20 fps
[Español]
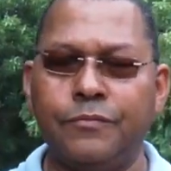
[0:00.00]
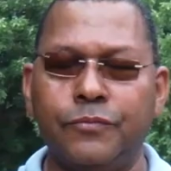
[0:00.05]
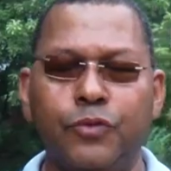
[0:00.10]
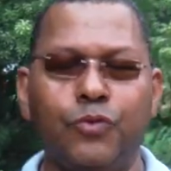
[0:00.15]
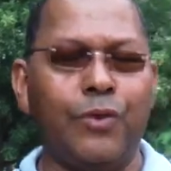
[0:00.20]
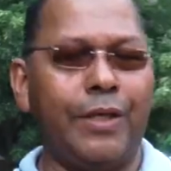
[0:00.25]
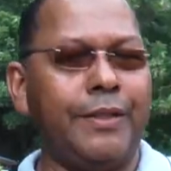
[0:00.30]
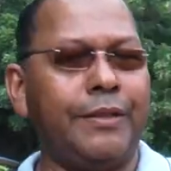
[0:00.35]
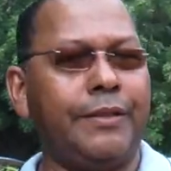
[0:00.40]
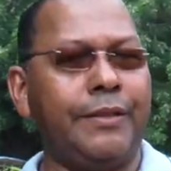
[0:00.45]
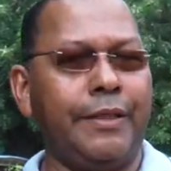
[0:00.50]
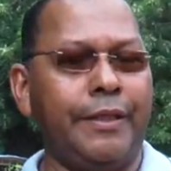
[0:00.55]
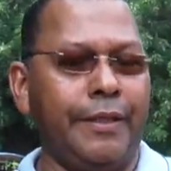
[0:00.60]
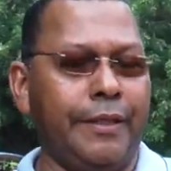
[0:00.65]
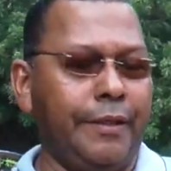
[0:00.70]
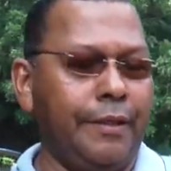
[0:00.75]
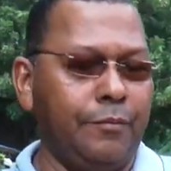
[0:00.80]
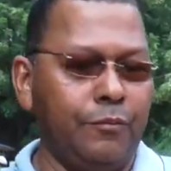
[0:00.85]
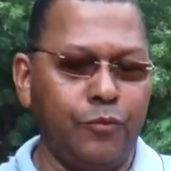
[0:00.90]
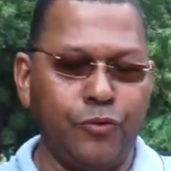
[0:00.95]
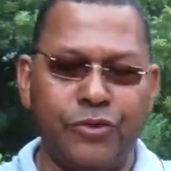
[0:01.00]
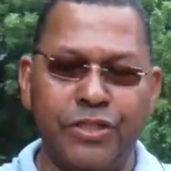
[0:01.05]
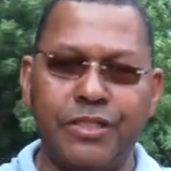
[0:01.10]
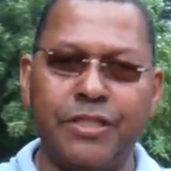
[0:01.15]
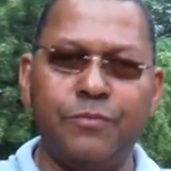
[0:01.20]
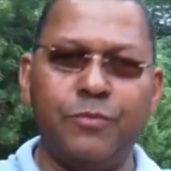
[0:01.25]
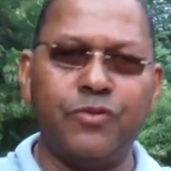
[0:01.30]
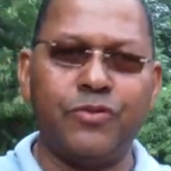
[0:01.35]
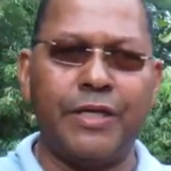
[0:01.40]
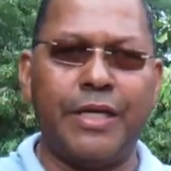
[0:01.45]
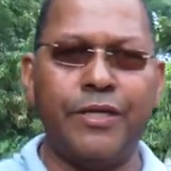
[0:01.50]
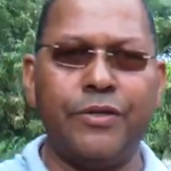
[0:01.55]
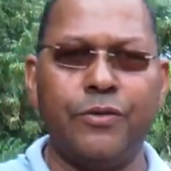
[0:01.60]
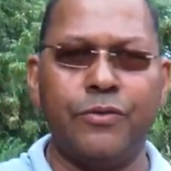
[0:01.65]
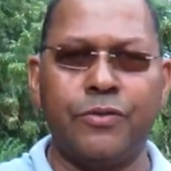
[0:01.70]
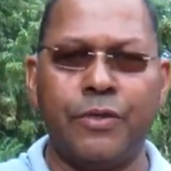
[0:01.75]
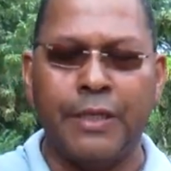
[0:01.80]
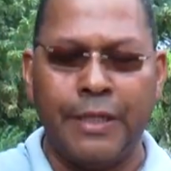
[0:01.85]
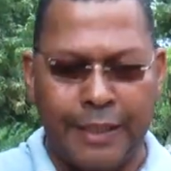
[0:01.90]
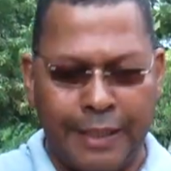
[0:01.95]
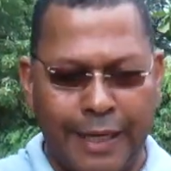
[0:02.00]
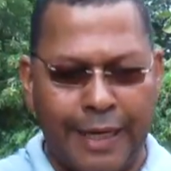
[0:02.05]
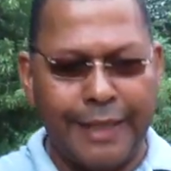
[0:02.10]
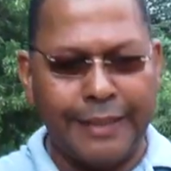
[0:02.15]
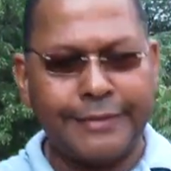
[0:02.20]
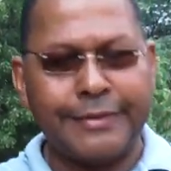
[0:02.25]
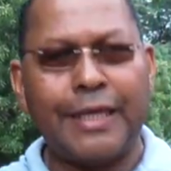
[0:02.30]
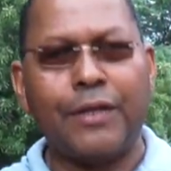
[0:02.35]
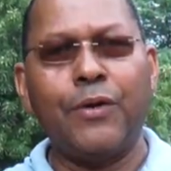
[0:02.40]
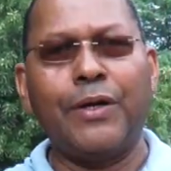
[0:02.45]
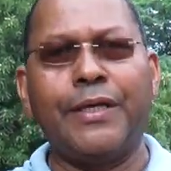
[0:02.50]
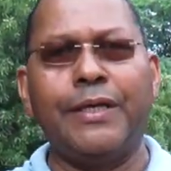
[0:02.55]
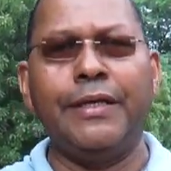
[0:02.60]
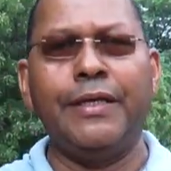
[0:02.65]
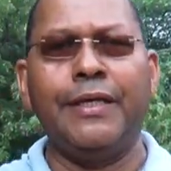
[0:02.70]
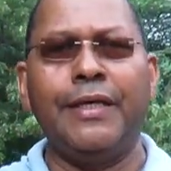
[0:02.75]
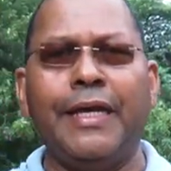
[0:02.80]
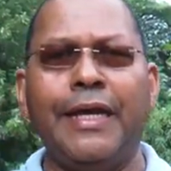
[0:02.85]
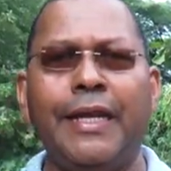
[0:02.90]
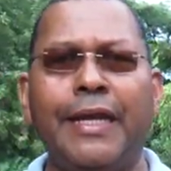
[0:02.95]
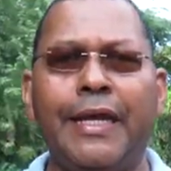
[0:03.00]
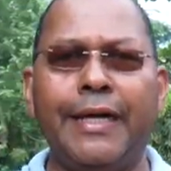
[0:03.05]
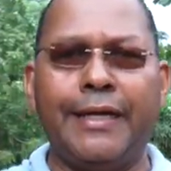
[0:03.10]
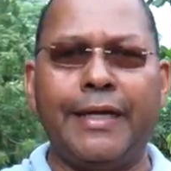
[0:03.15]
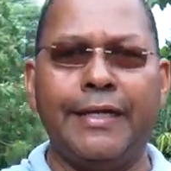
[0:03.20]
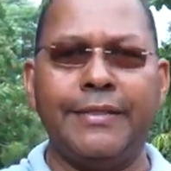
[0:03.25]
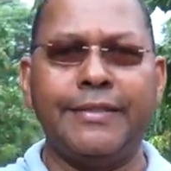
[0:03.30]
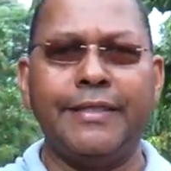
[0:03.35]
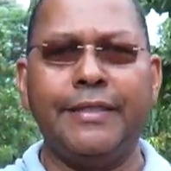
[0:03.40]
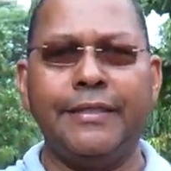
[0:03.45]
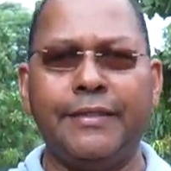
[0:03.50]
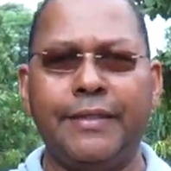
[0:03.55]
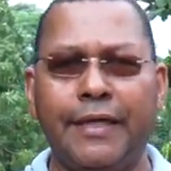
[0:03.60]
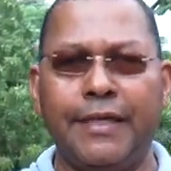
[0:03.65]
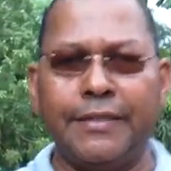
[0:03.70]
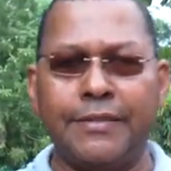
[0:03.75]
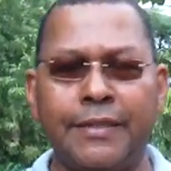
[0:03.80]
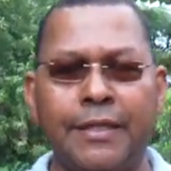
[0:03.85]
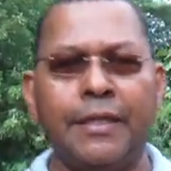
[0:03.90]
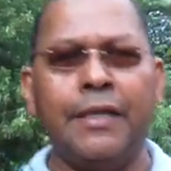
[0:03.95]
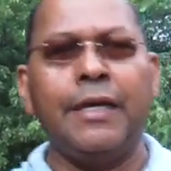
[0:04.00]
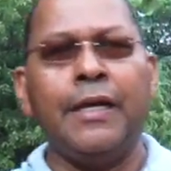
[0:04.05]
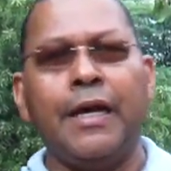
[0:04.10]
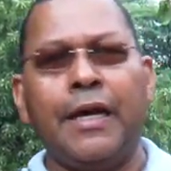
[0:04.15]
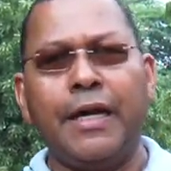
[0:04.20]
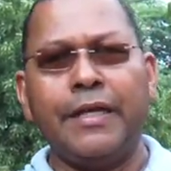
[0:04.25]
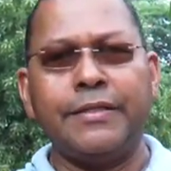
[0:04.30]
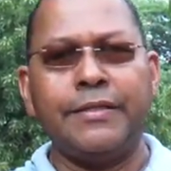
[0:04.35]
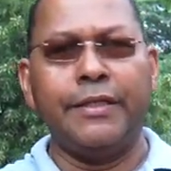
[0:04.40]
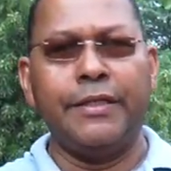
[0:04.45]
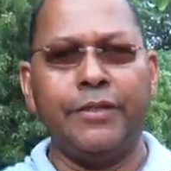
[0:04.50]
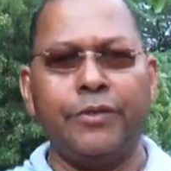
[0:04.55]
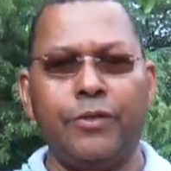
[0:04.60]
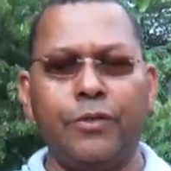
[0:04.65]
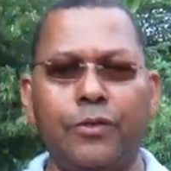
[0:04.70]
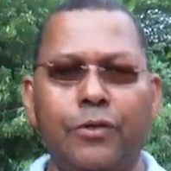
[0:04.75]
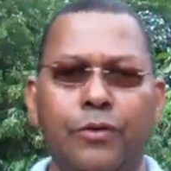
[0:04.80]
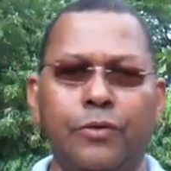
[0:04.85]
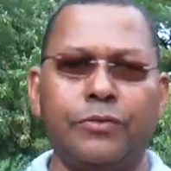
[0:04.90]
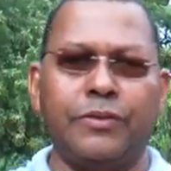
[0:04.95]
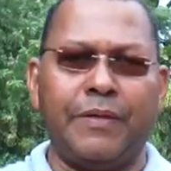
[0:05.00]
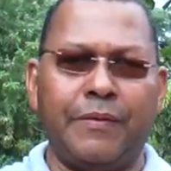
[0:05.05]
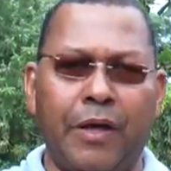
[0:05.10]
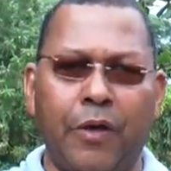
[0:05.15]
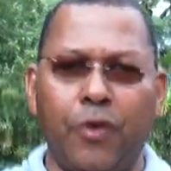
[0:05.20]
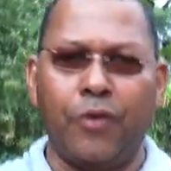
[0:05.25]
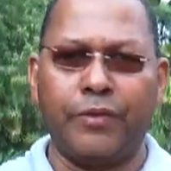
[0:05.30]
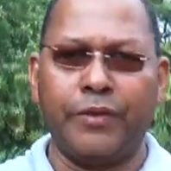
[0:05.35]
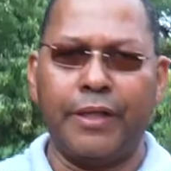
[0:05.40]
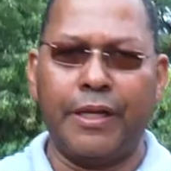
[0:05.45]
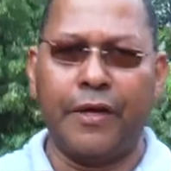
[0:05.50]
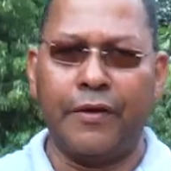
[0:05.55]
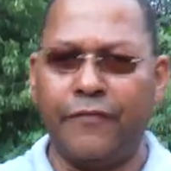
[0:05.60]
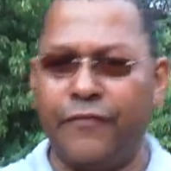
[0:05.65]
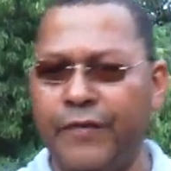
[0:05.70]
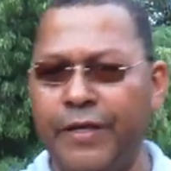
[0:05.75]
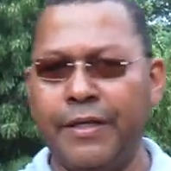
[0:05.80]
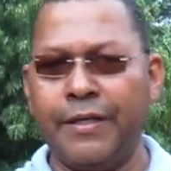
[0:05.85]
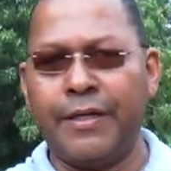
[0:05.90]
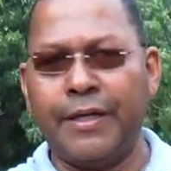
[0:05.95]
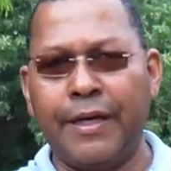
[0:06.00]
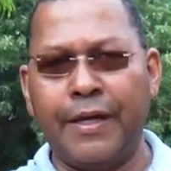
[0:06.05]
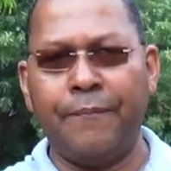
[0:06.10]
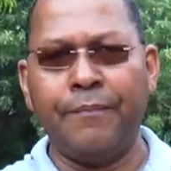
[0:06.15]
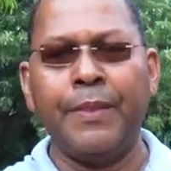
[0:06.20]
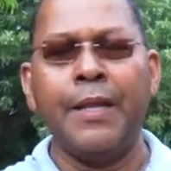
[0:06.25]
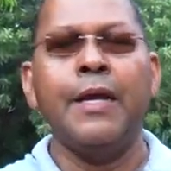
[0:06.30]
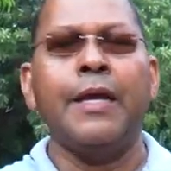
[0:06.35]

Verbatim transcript: Durante muchísimos años ha estado aquí en las casitas, ha sido trabajador de la finca,